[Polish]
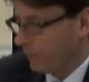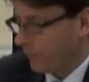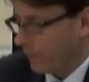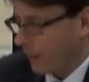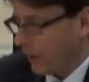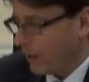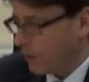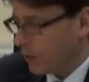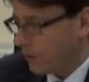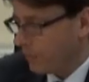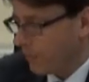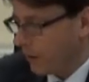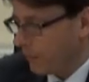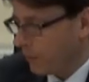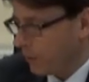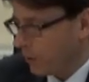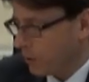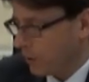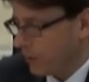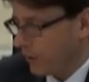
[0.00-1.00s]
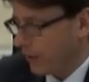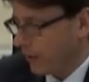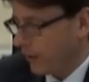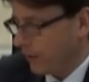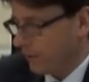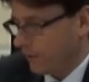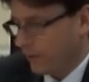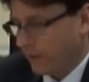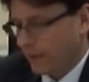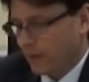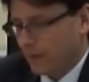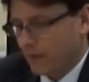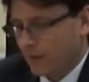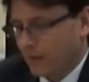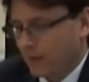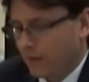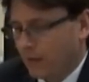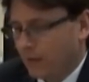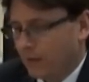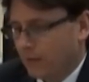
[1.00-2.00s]
A jeśli mamy do czynienia w
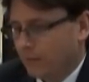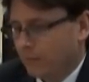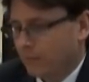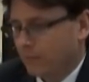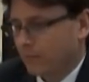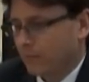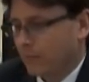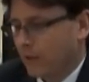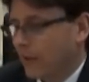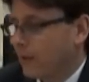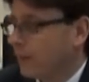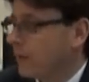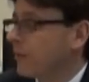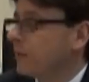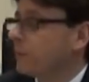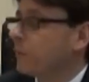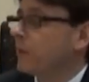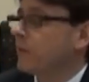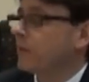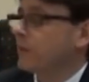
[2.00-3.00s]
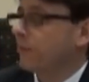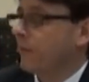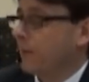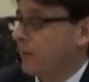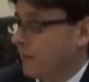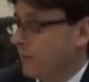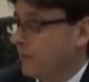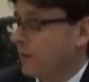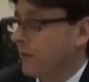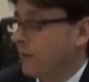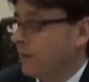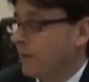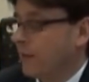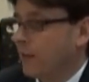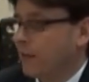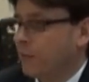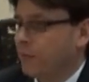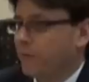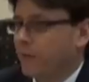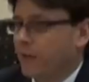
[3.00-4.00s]
wersji danymi, z, wers z
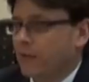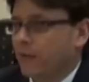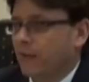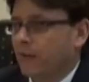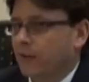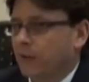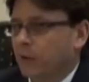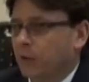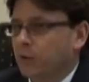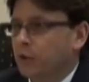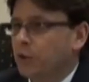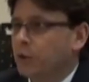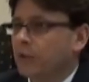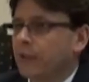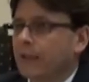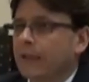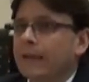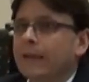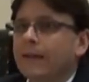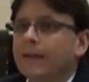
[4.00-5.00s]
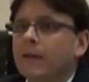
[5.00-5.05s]
danymi wersji elektronicznej,